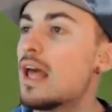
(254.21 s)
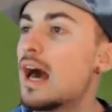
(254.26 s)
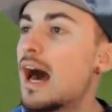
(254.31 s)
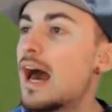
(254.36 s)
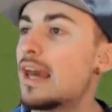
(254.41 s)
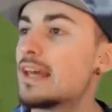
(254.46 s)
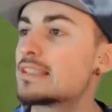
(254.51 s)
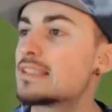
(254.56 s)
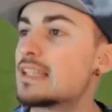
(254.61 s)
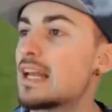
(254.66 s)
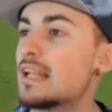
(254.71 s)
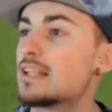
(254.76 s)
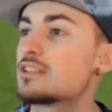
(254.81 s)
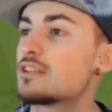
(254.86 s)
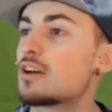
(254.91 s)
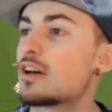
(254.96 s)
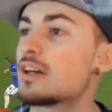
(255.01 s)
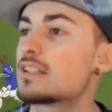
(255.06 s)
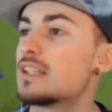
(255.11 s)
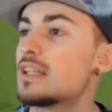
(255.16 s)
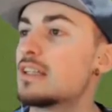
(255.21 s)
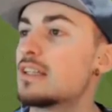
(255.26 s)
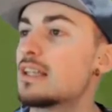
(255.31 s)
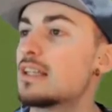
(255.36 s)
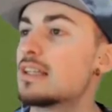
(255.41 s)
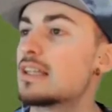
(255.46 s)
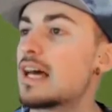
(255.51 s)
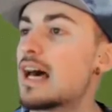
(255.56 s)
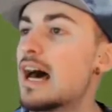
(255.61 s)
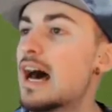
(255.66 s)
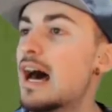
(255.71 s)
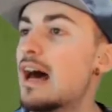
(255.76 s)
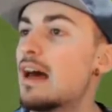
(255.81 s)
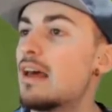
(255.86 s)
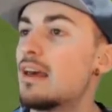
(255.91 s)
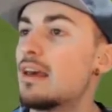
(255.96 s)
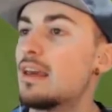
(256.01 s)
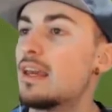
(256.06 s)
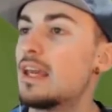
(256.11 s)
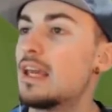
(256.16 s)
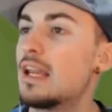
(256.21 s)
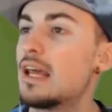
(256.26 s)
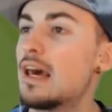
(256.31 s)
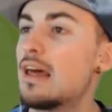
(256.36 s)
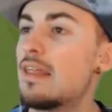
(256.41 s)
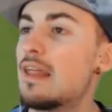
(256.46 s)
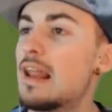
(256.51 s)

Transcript: Ahí está Nesto que se intenta ir eh,